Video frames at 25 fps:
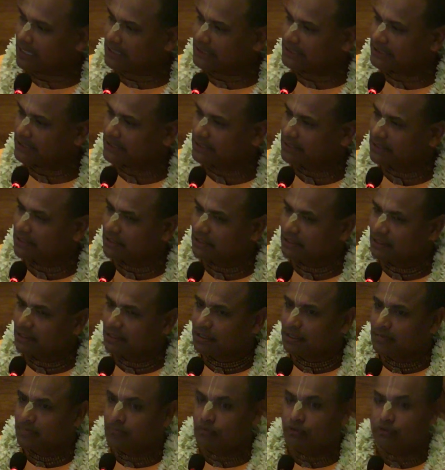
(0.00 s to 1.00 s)
কাজে
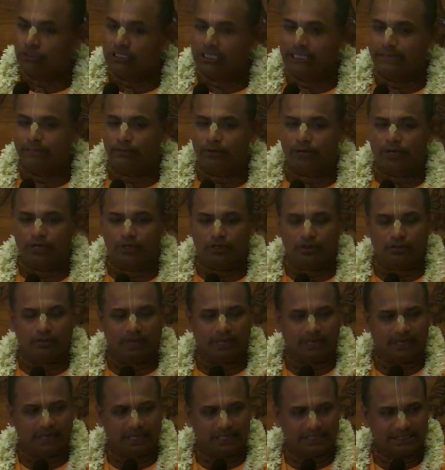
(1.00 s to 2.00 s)
মন্দির
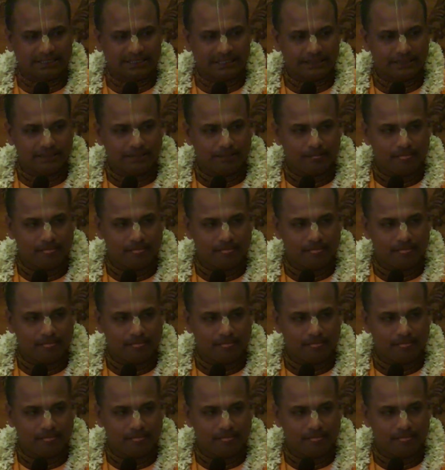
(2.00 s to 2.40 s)
পরিক্রমার কাজে